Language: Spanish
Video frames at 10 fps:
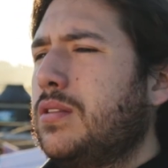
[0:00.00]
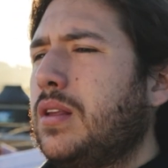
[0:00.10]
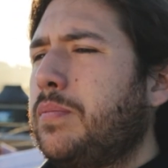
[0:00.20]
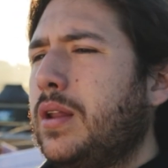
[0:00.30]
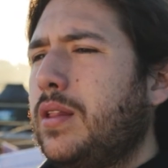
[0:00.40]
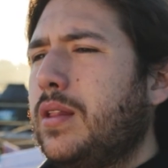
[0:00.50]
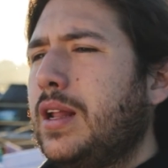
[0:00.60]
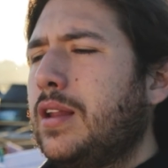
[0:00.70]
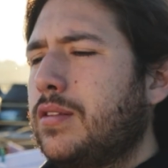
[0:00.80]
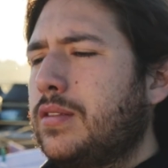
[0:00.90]
esta pérdida
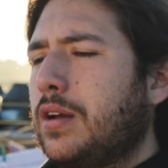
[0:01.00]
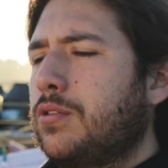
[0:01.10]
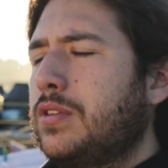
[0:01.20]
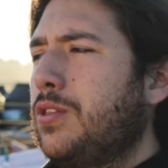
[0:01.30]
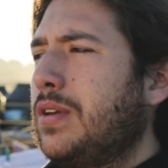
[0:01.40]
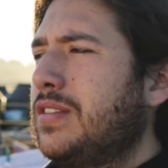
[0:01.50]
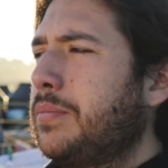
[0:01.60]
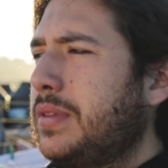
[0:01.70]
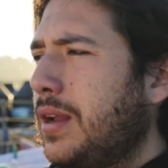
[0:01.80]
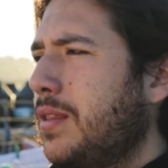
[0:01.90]
y les está costando
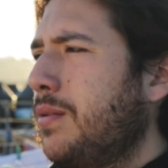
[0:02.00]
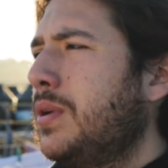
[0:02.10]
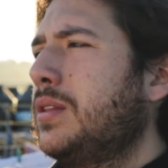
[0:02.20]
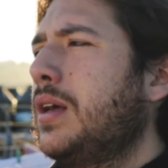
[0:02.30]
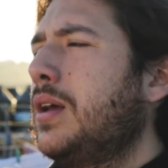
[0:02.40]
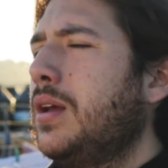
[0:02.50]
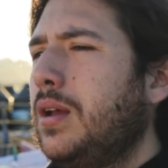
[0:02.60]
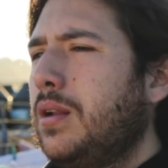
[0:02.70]
aceptar de vuelta